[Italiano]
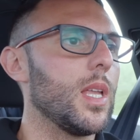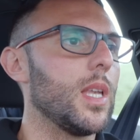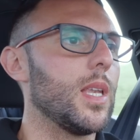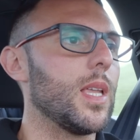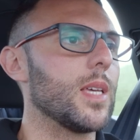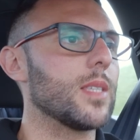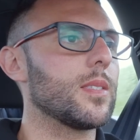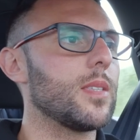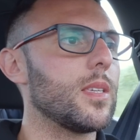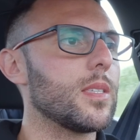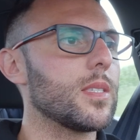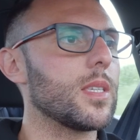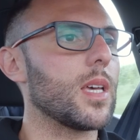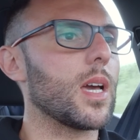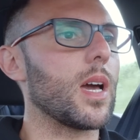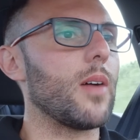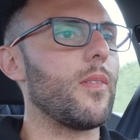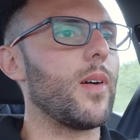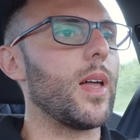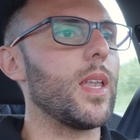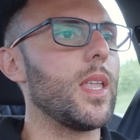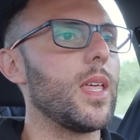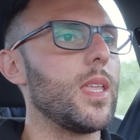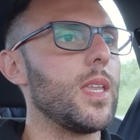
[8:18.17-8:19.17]
La stessa
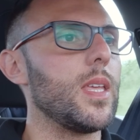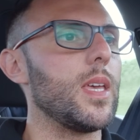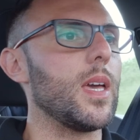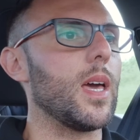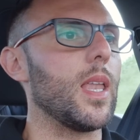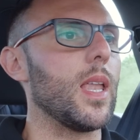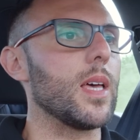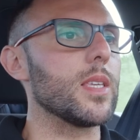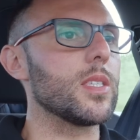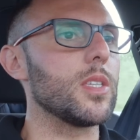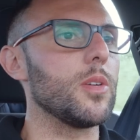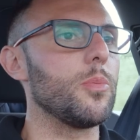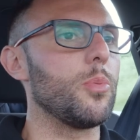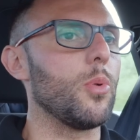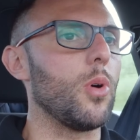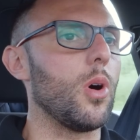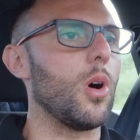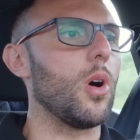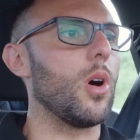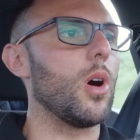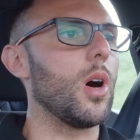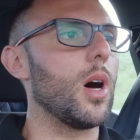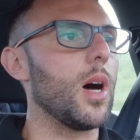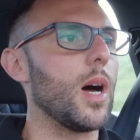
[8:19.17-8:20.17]
cavalleria la si
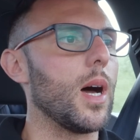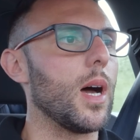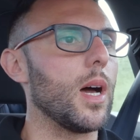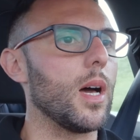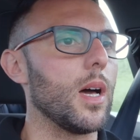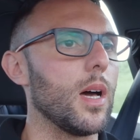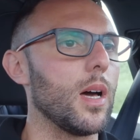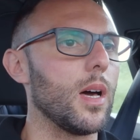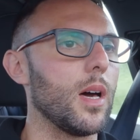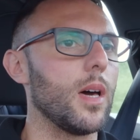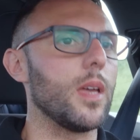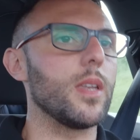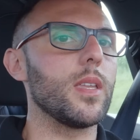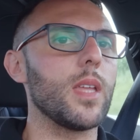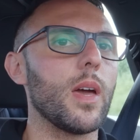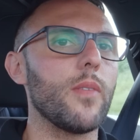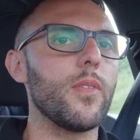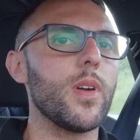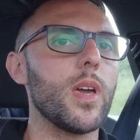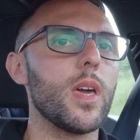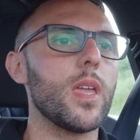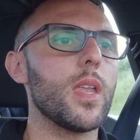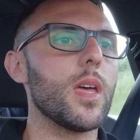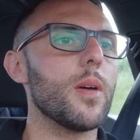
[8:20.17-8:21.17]
può eh,
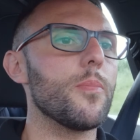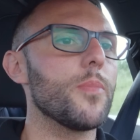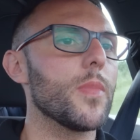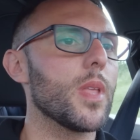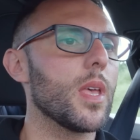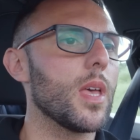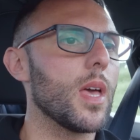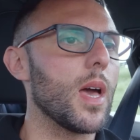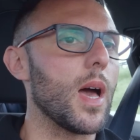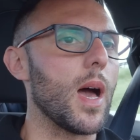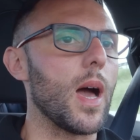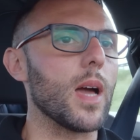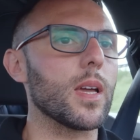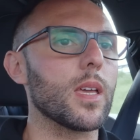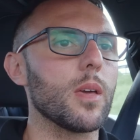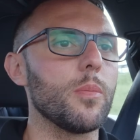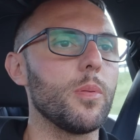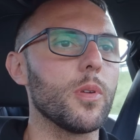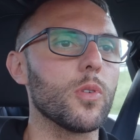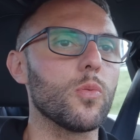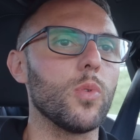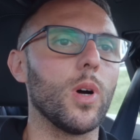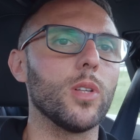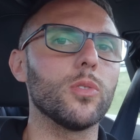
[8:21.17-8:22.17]
riavere anche
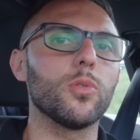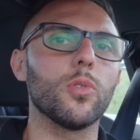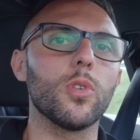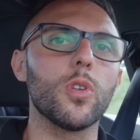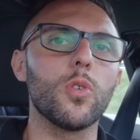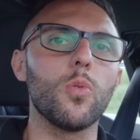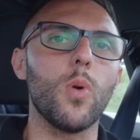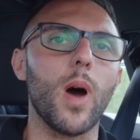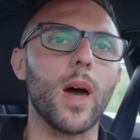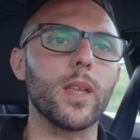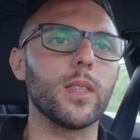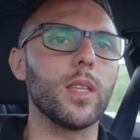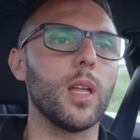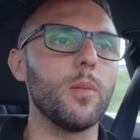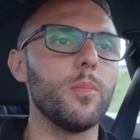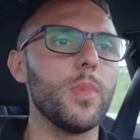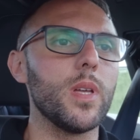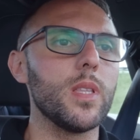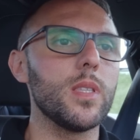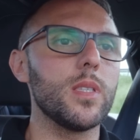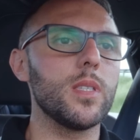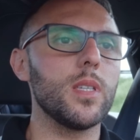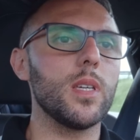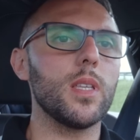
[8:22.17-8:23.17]
per quanto riguarda il
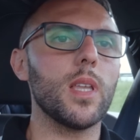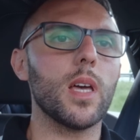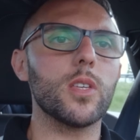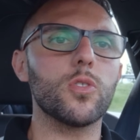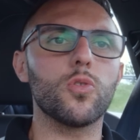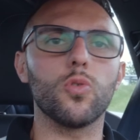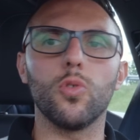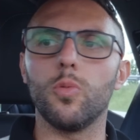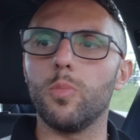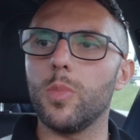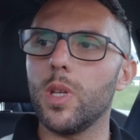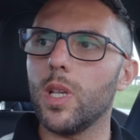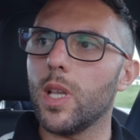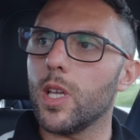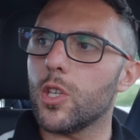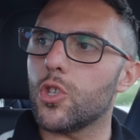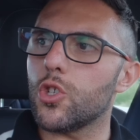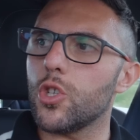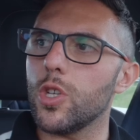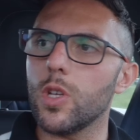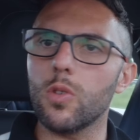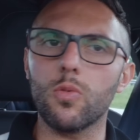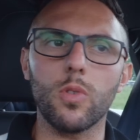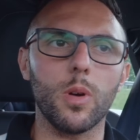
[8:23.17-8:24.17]
benzina sul
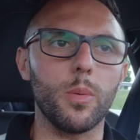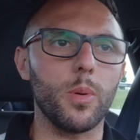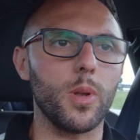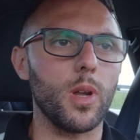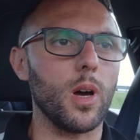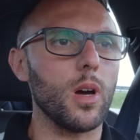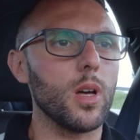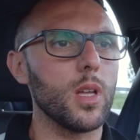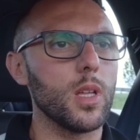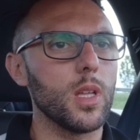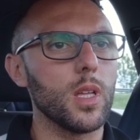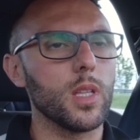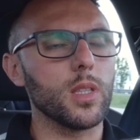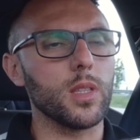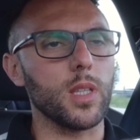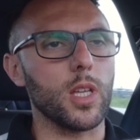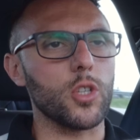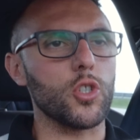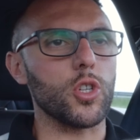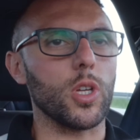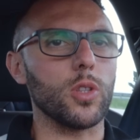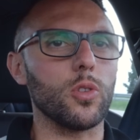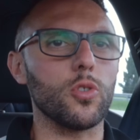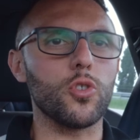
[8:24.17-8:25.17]
1500 però
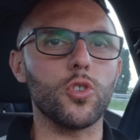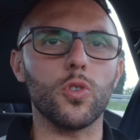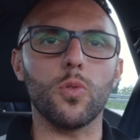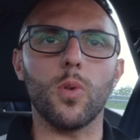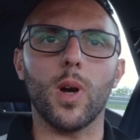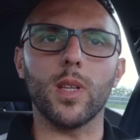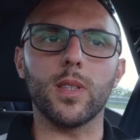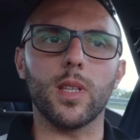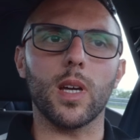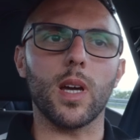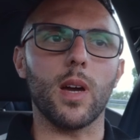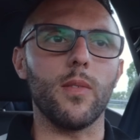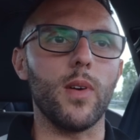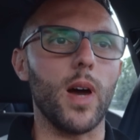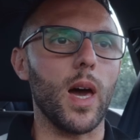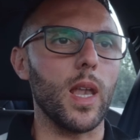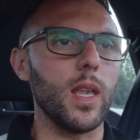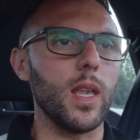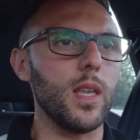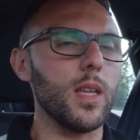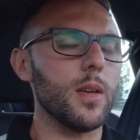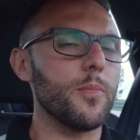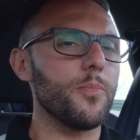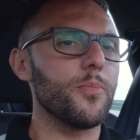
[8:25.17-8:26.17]
da 150
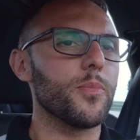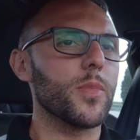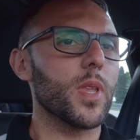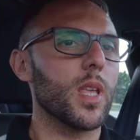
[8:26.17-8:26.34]
cavalli,